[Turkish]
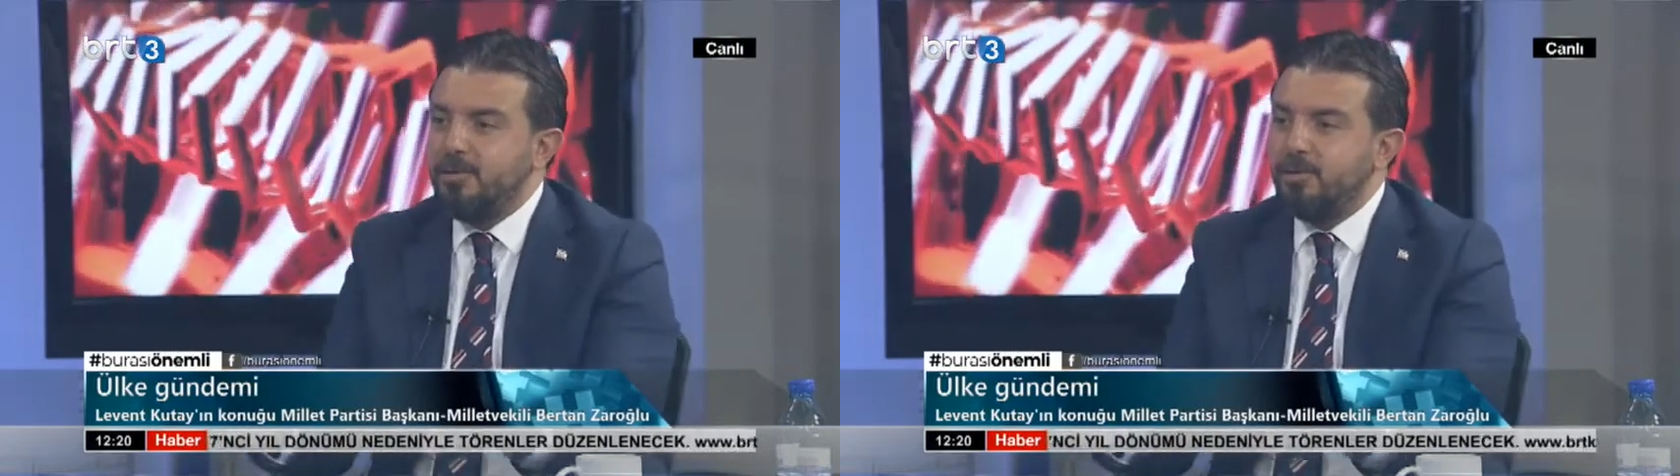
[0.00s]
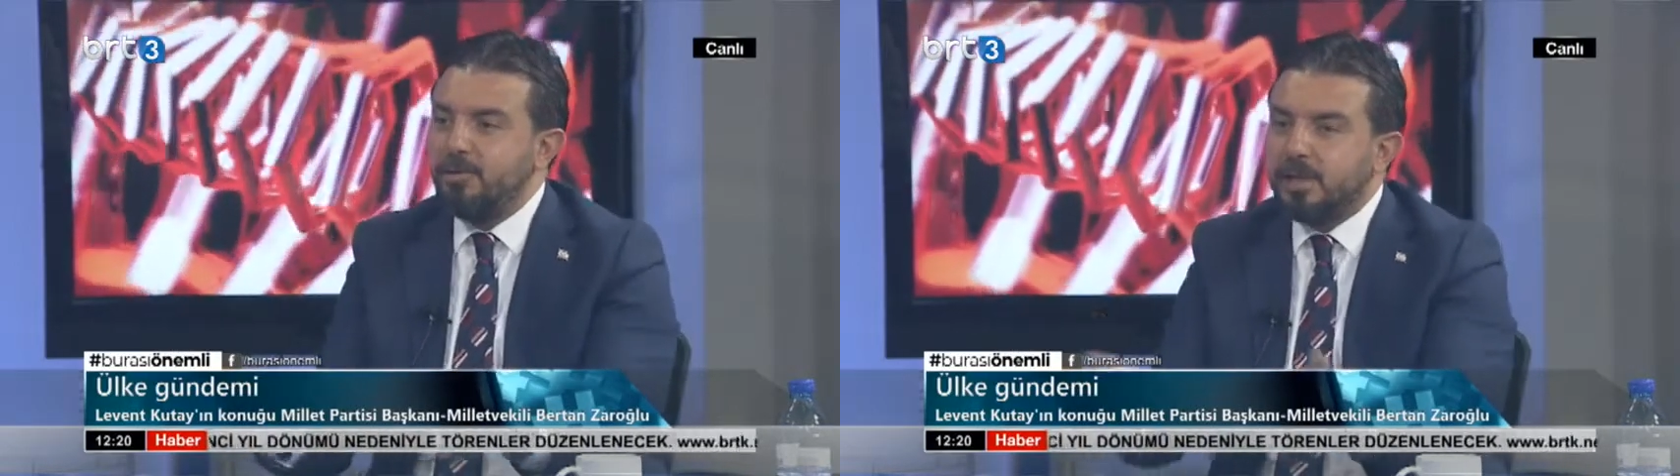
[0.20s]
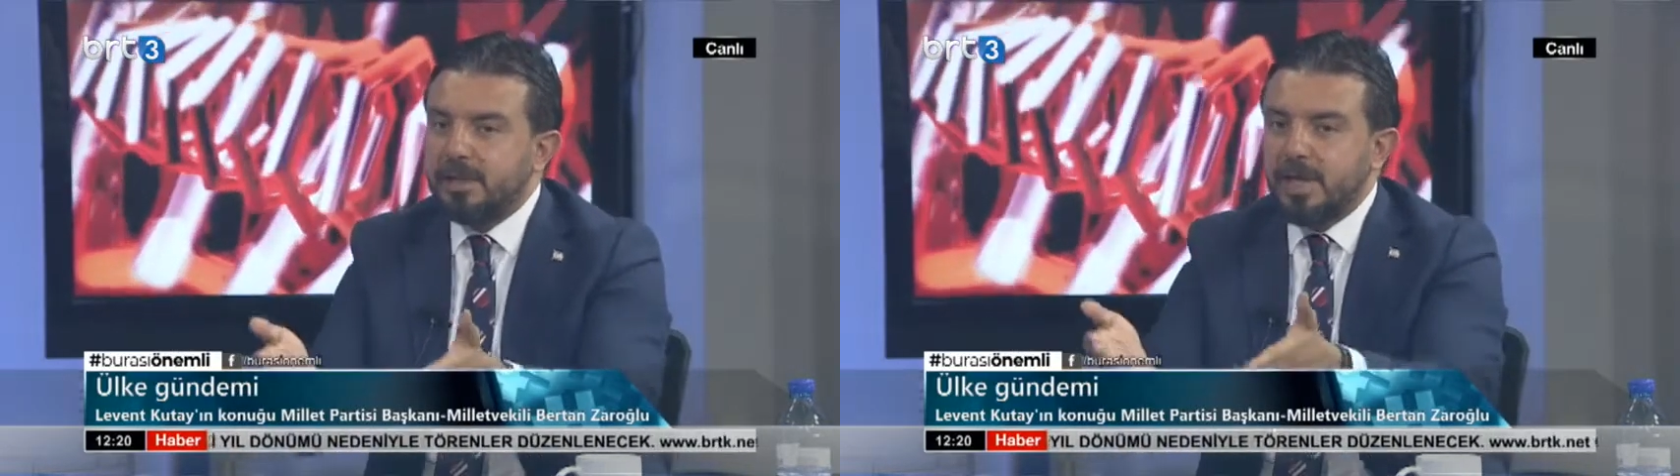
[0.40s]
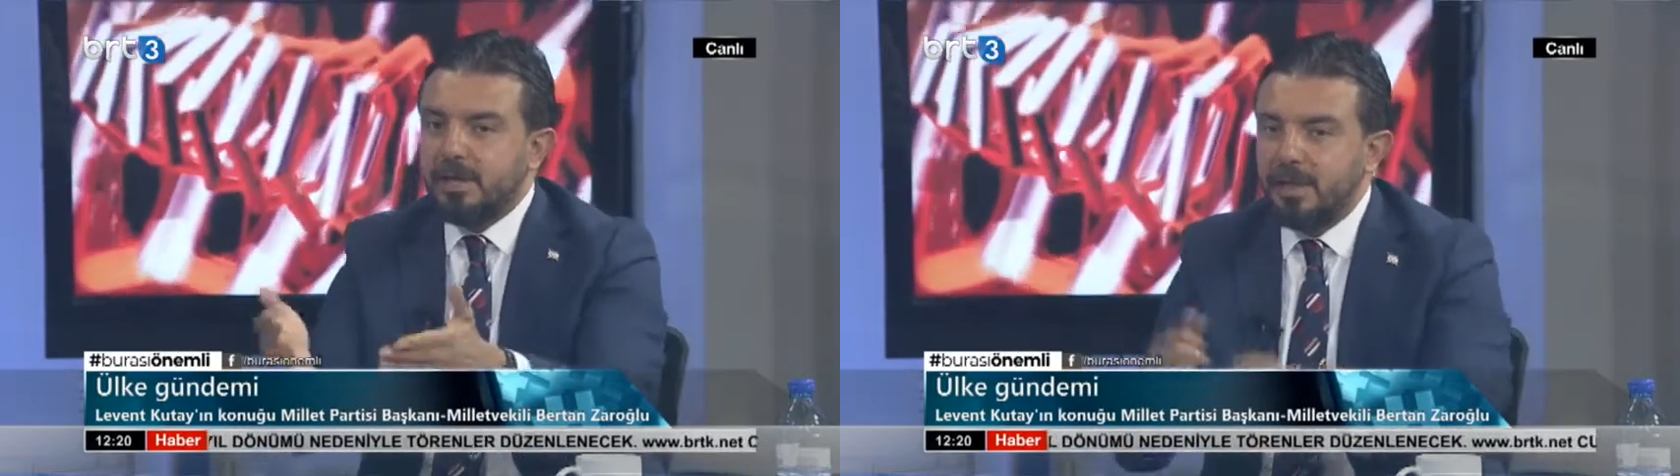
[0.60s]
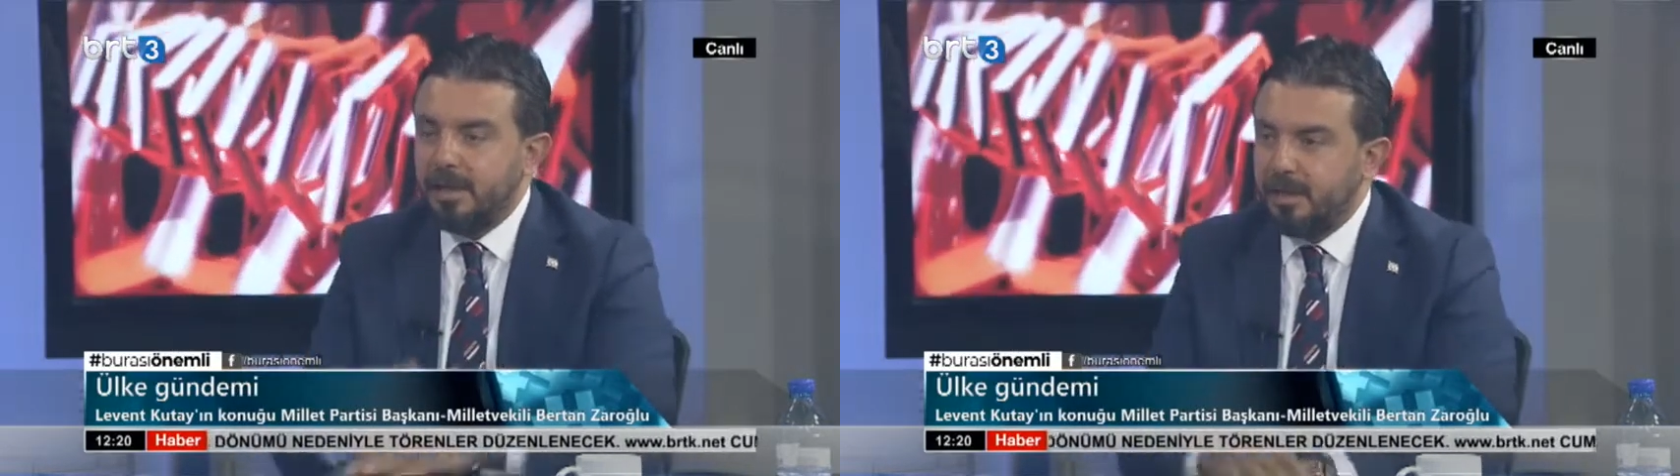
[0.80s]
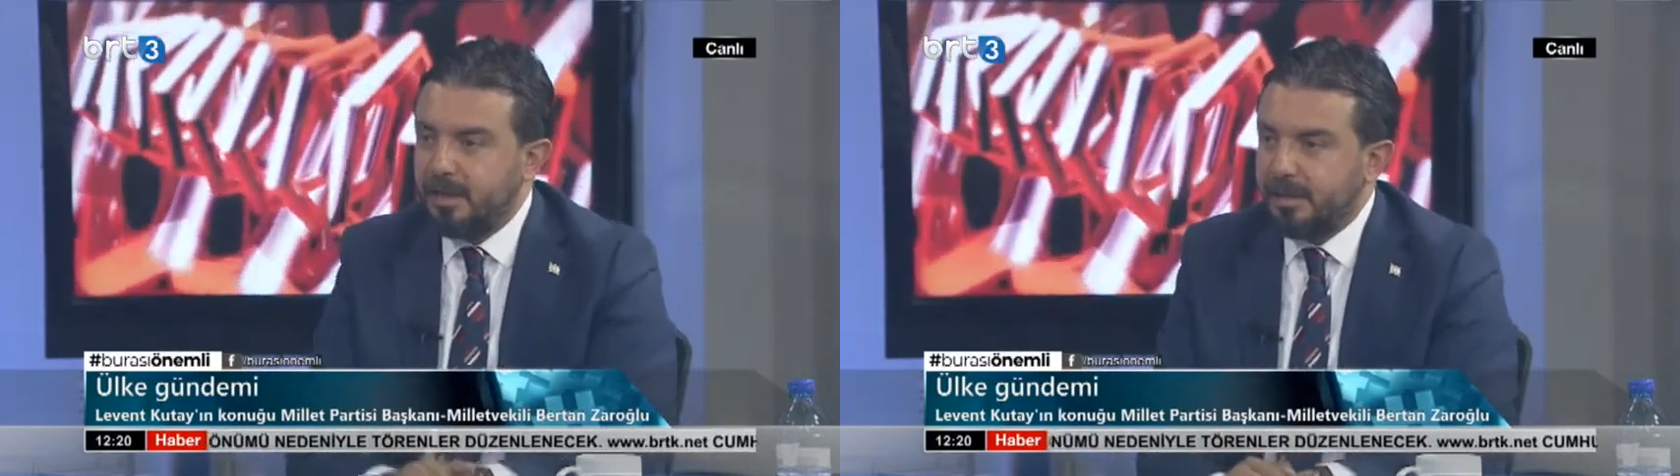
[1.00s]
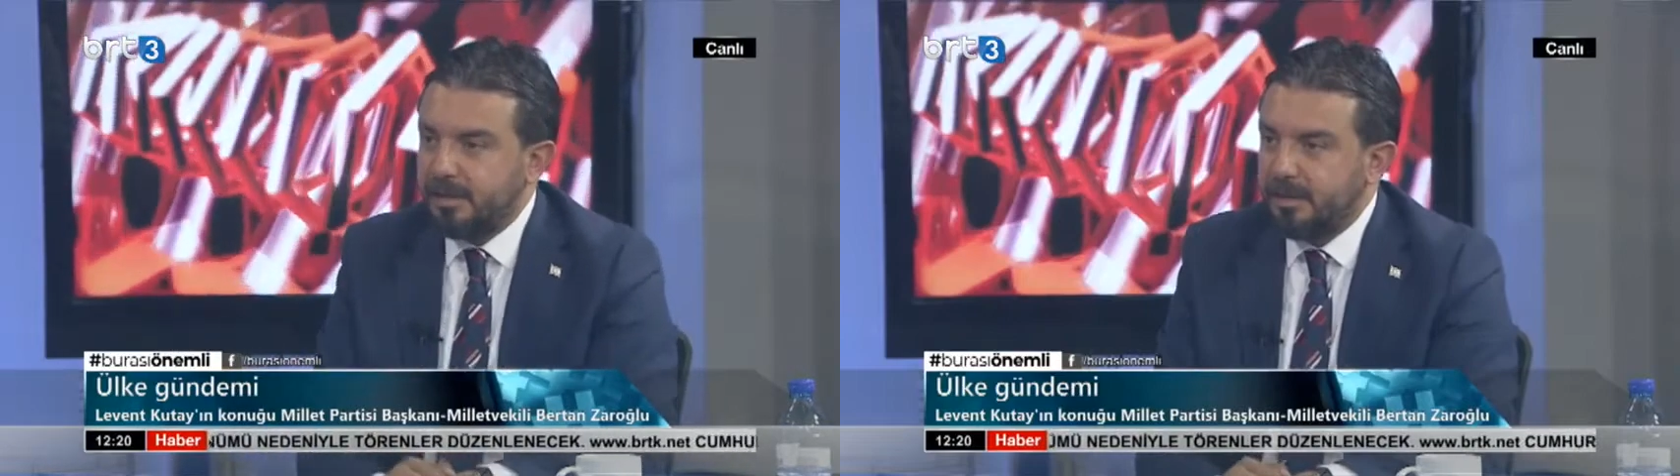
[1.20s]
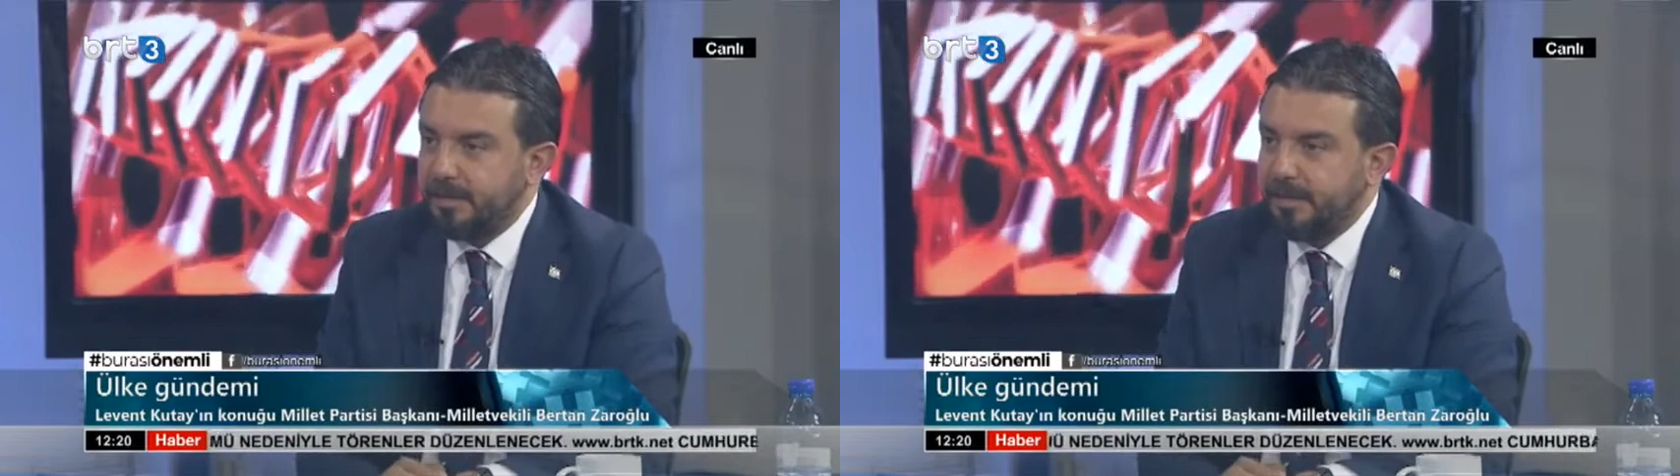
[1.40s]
olur ki zaten kardasın.